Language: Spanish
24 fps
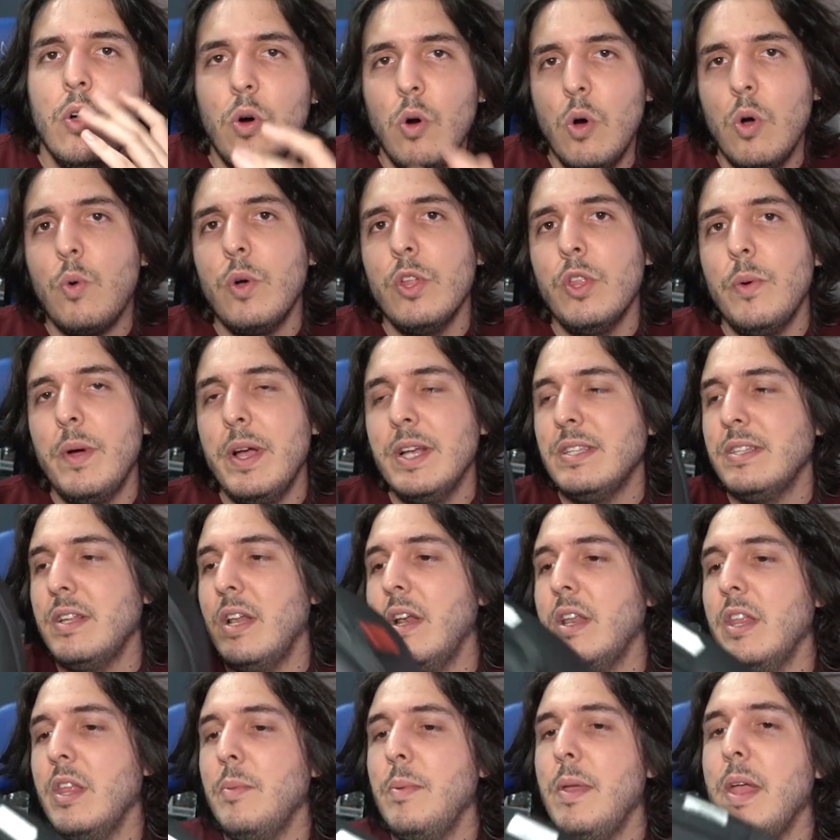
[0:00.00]
o cuando vayas a
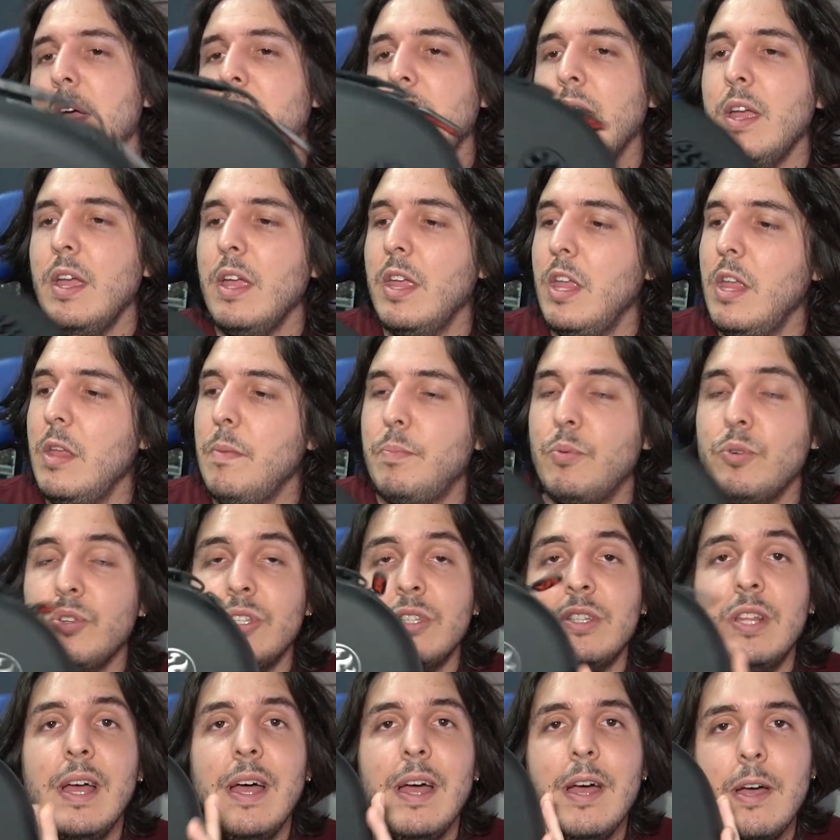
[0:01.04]
salir de viaje y pues
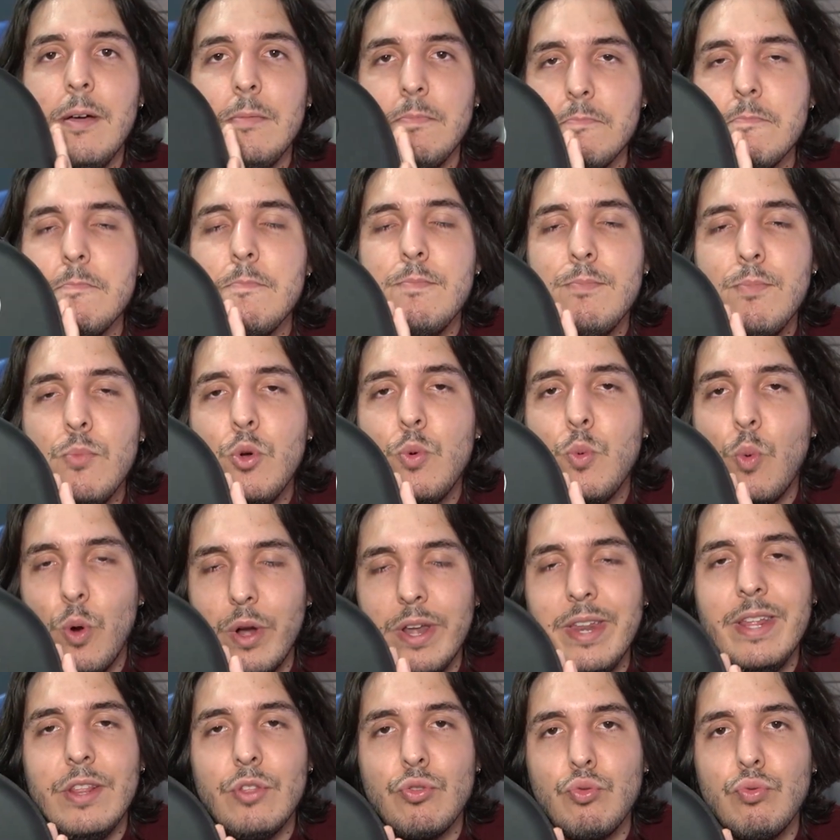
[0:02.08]
está muy
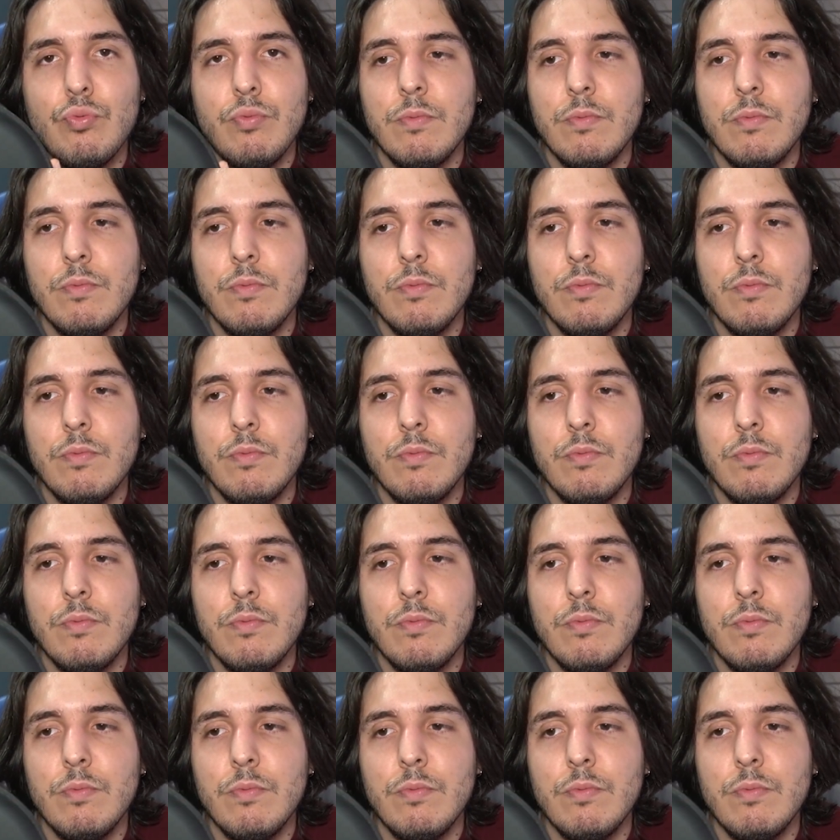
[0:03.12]
bonito.